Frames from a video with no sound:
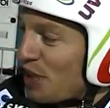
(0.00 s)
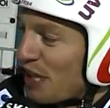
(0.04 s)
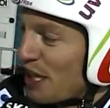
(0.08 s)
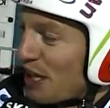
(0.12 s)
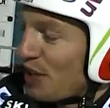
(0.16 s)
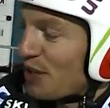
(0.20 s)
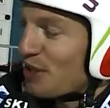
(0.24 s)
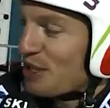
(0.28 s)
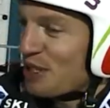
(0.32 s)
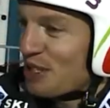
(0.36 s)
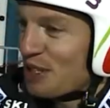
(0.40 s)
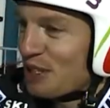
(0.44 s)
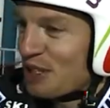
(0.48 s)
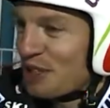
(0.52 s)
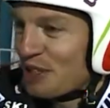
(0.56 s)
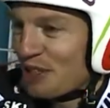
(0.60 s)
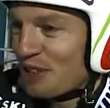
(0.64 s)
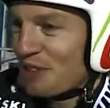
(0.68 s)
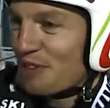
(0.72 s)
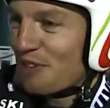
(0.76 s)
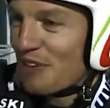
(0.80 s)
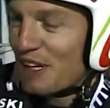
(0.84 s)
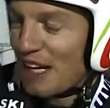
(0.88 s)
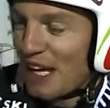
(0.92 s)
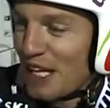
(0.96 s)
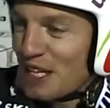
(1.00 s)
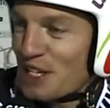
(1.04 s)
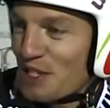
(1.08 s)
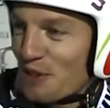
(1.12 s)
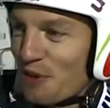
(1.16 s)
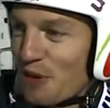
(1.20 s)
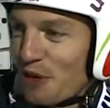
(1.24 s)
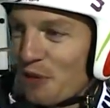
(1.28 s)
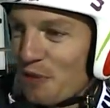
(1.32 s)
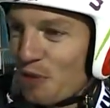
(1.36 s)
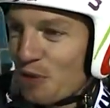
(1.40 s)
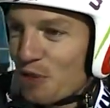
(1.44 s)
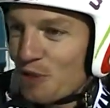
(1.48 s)
ganzen
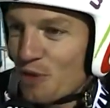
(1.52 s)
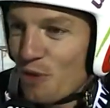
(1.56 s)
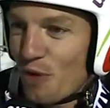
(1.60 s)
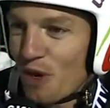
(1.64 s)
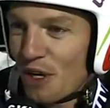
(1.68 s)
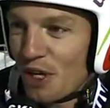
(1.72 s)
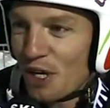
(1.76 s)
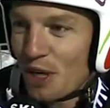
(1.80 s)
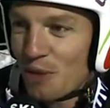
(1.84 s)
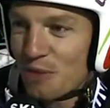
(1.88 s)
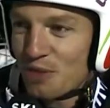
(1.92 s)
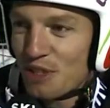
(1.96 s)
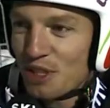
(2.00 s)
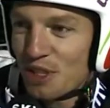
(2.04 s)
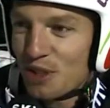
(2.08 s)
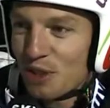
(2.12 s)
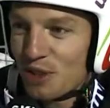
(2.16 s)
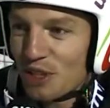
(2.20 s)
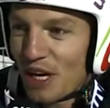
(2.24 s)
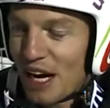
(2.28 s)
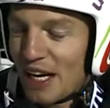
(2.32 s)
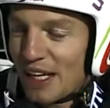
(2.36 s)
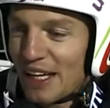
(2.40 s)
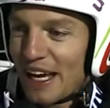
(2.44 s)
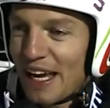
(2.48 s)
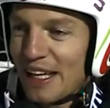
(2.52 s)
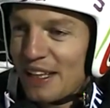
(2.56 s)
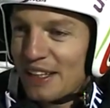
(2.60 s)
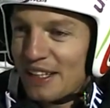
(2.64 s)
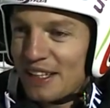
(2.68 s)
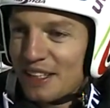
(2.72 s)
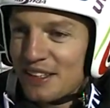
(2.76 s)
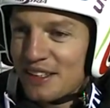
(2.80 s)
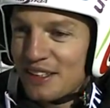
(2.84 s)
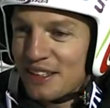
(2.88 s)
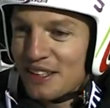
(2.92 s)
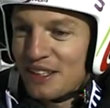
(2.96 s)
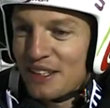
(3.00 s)
Verletzungen, was waren, haben sich total
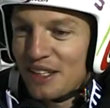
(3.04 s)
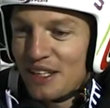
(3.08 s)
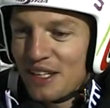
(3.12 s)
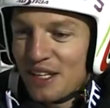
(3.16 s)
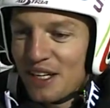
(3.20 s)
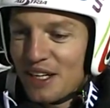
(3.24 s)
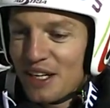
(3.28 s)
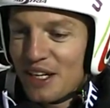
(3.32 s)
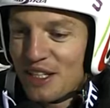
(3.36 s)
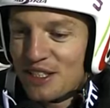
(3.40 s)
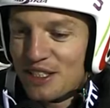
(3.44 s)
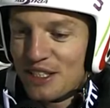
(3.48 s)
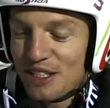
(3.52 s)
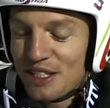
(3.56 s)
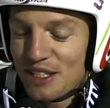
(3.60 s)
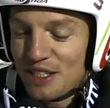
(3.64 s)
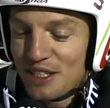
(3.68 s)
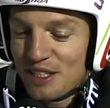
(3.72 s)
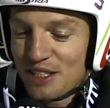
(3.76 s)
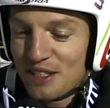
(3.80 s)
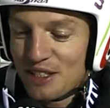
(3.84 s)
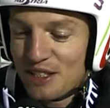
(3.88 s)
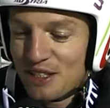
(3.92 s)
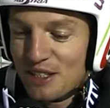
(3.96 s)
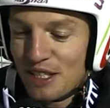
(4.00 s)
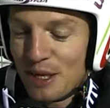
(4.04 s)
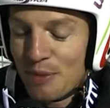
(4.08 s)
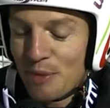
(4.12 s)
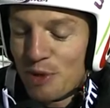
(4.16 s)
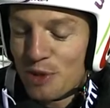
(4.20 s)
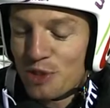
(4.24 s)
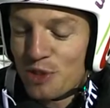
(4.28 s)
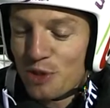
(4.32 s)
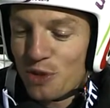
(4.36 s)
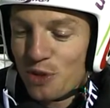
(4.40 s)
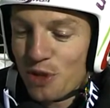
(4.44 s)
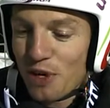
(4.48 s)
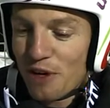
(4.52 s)
geändert. Es ist nicht mehr
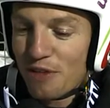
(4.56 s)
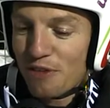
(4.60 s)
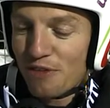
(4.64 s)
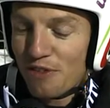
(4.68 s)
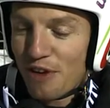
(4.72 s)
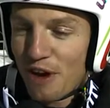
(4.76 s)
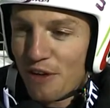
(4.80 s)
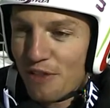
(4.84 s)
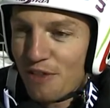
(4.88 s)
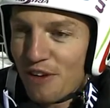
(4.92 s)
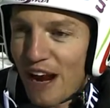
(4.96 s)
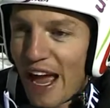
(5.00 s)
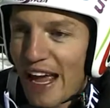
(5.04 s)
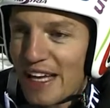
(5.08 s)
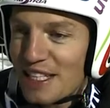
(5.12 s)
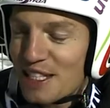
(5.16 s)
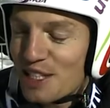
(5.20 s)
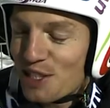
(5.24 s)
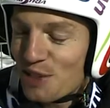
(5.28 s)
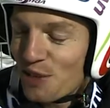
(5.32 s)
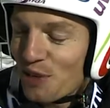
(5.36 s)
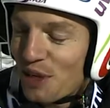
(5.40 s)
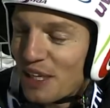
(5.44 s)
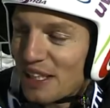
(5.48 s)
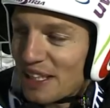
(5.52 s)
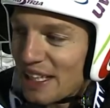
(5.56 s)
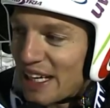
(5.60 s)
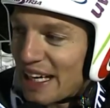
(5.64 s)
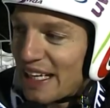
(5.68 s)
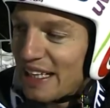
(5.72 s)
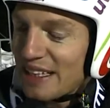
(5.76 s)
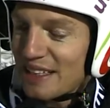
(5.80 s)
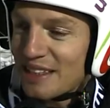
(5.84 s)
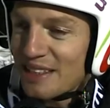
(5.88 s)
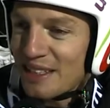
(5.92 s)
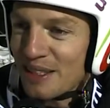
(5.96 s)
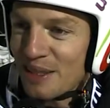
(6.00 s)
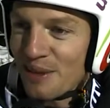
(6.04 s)
so auf, auf Leistung
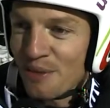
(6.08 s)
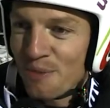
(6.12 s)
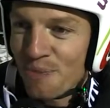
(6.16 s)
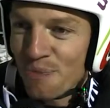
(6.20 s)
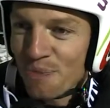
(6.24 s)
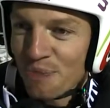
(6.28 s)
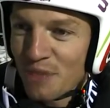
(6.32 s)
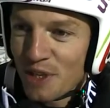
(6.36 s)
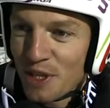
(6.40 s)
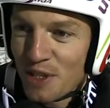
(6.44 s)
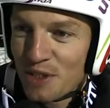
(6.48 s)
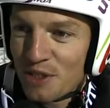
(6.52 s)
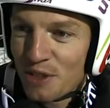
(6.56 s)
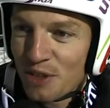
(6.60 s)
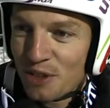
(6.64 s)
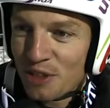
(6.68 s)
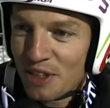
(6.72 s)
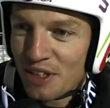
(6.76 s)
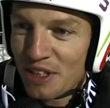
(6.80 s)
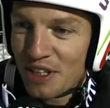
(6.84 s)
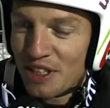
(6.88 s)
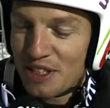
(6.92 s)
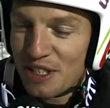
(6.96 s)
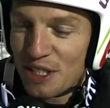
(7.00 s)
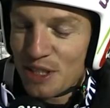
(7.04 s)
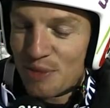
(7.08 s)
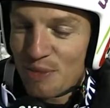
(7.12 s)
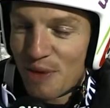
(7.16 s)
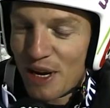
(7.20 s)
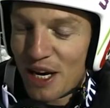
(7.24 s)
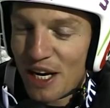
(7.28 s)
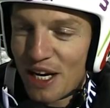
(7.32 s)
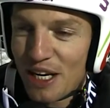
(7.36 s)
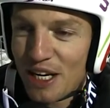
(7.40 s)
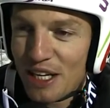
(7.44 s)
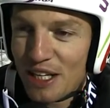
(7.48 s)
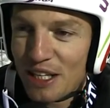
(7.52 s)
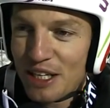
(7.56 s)
getrillt, sondern es ist
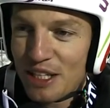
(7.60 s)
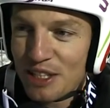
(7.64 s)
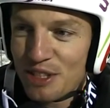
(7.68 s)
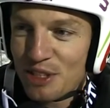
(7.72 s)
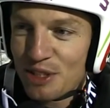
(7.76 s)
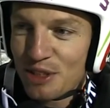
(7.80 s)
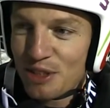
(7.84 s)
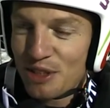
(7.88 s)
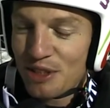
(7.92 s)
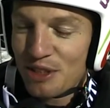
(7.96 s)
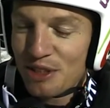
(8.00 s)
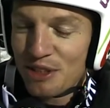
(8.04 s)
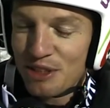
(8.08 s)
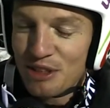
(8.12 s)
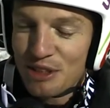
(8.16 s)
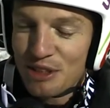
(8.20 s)
mehr so, also,